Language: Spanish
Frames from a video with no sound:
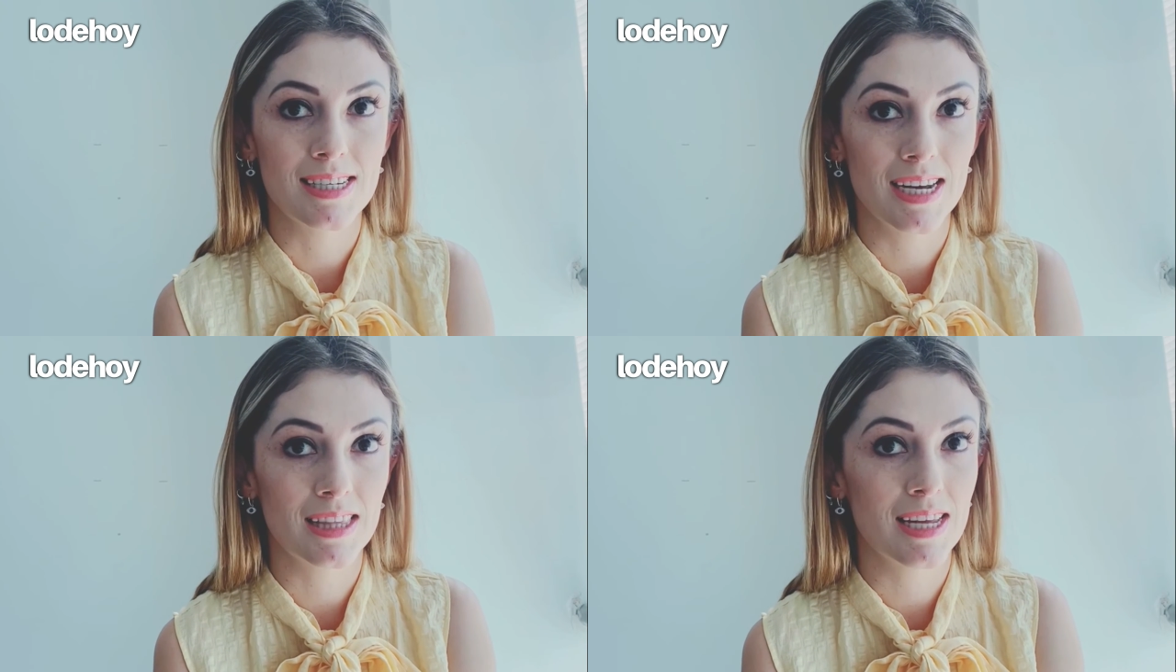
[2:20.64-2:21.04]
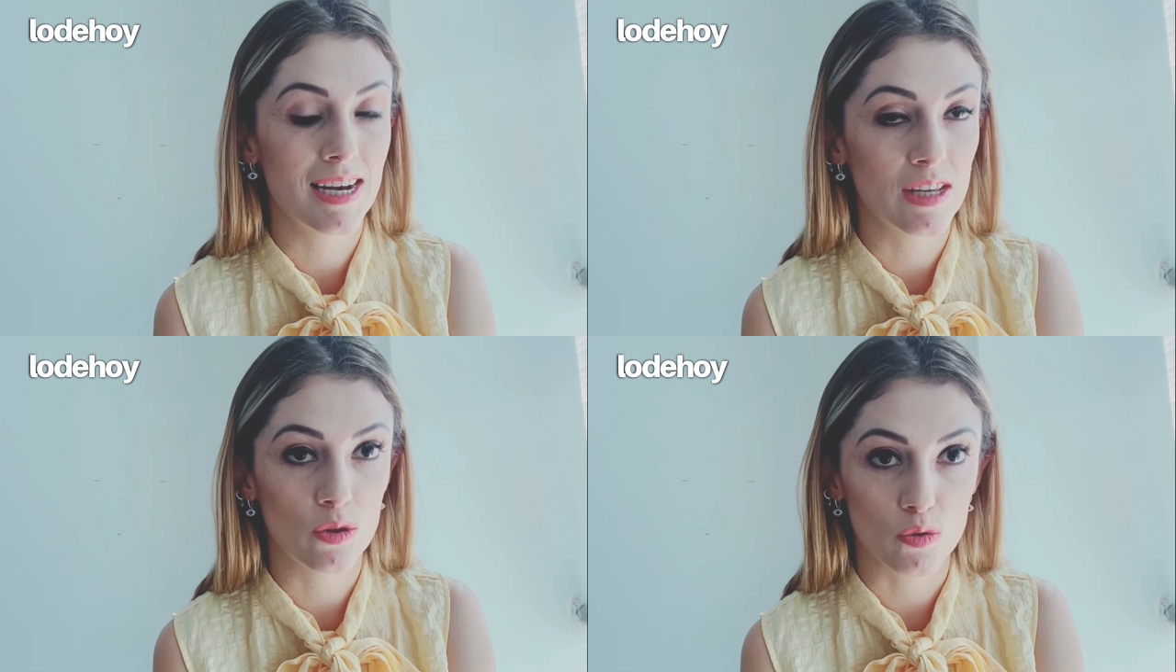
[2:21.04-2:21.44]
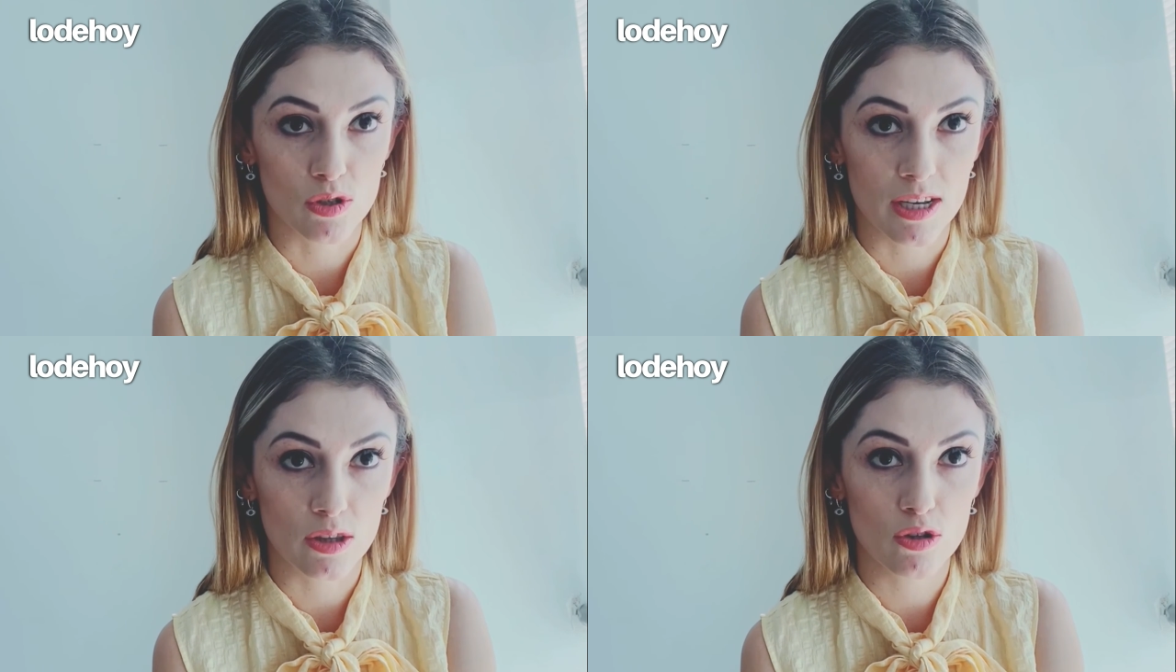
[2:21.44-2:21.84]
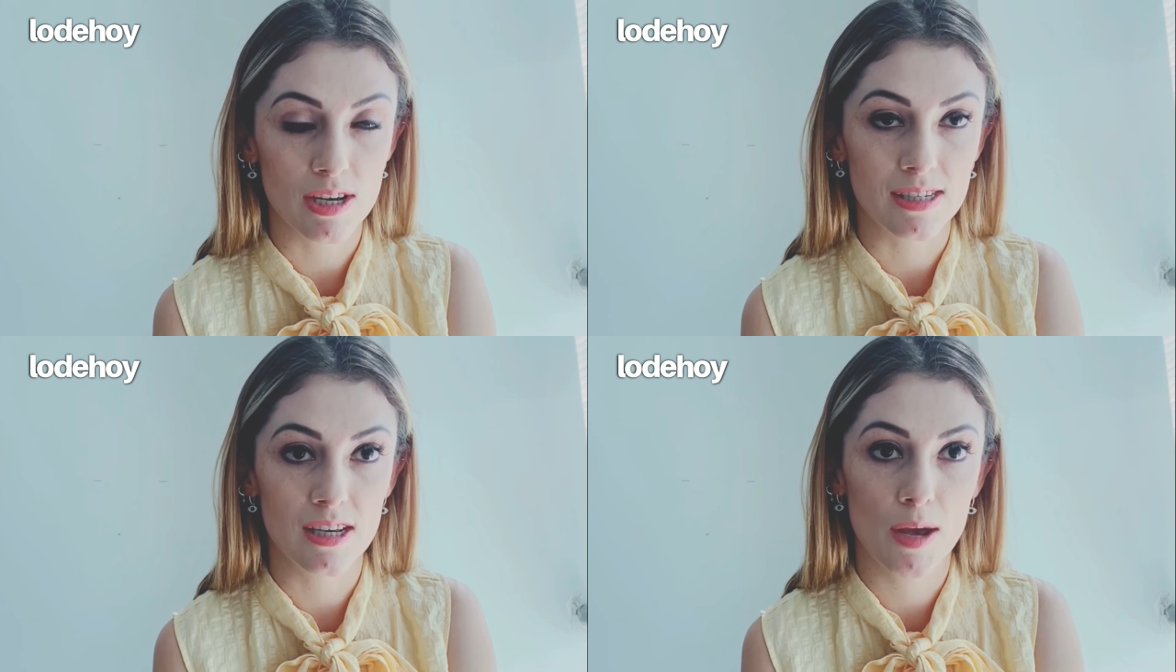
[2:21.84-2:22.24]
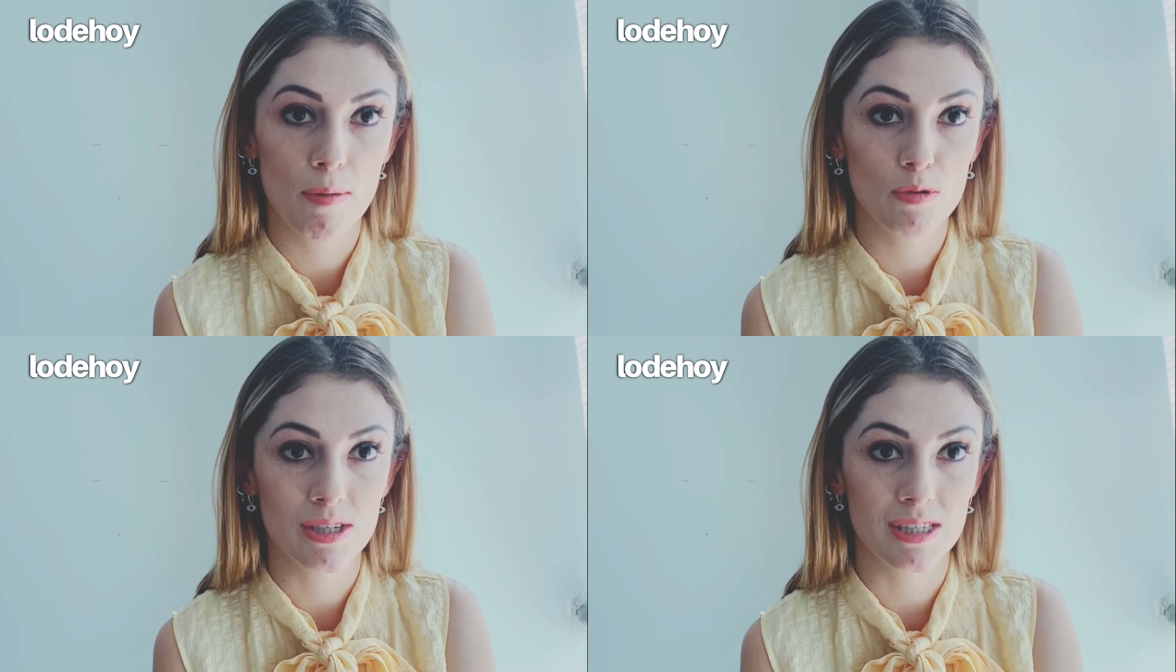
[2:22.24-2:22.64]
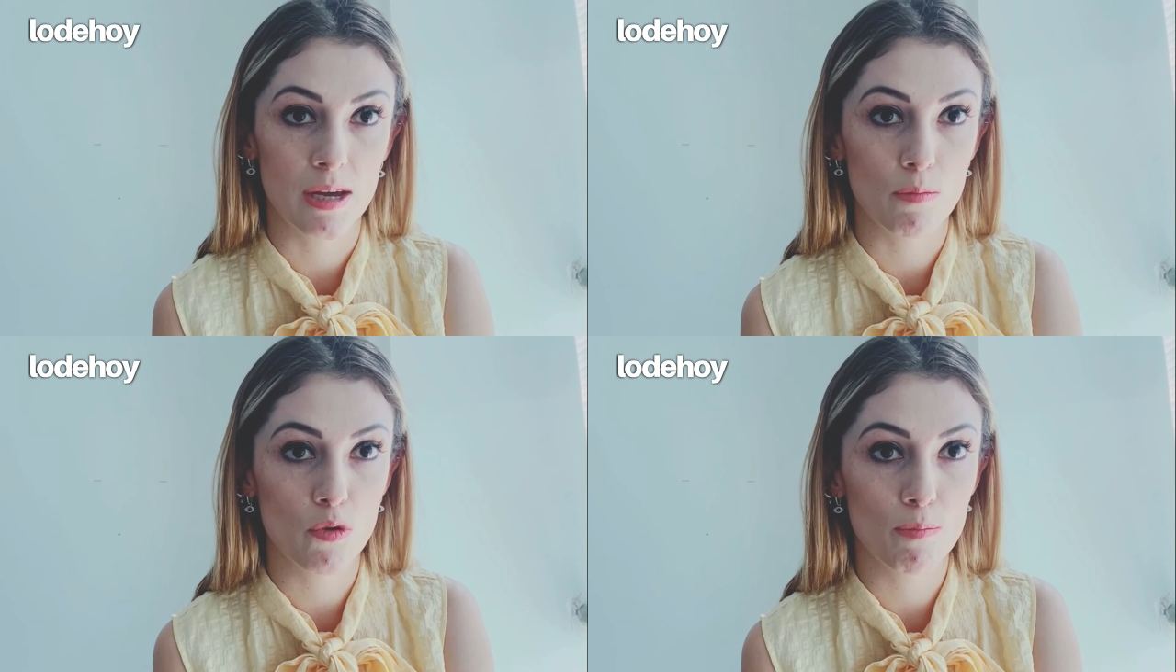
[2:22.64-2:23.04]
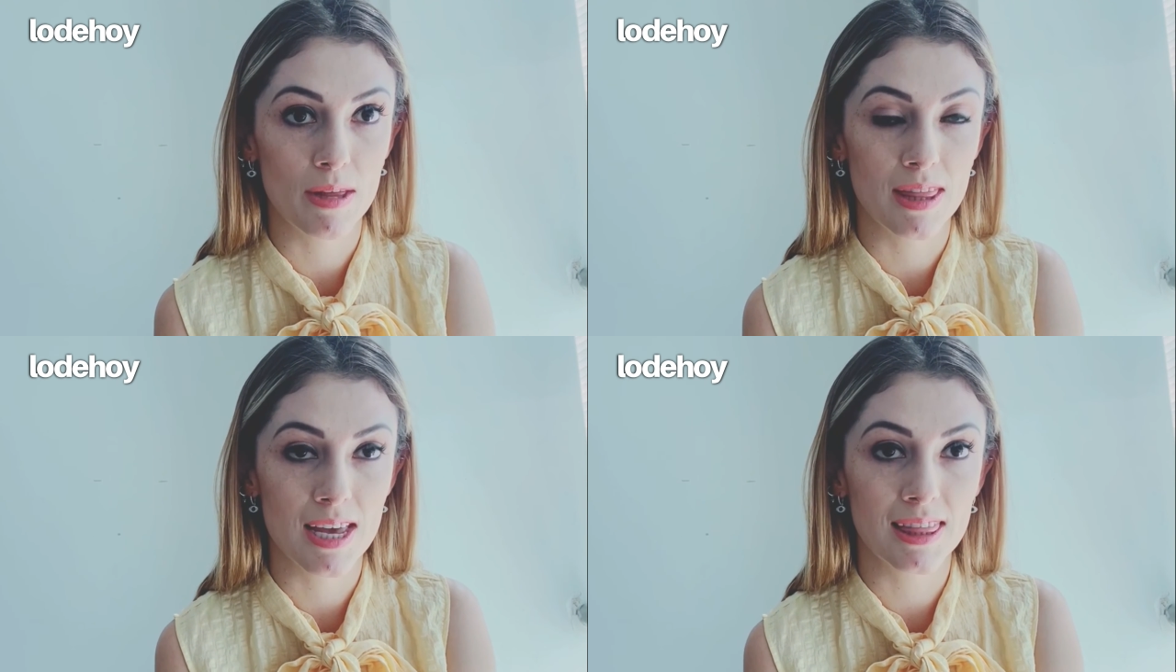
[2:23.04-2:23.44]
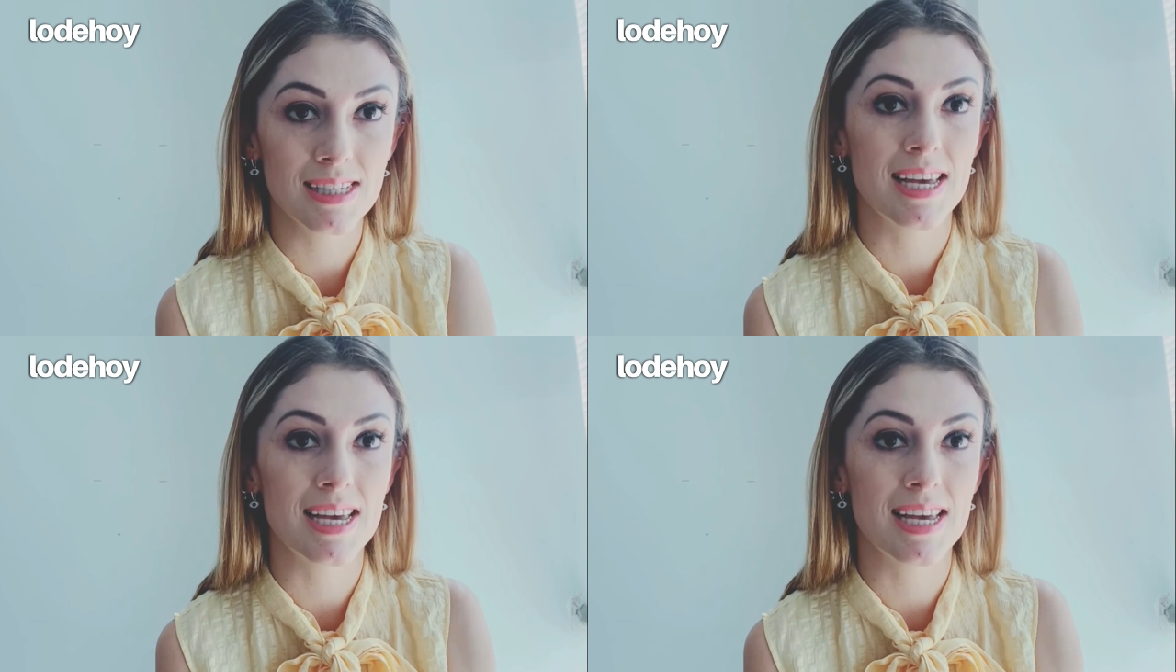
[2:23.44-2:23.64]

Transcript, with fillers: ya tienen tus datos, así que vamos a estar muy pendientes.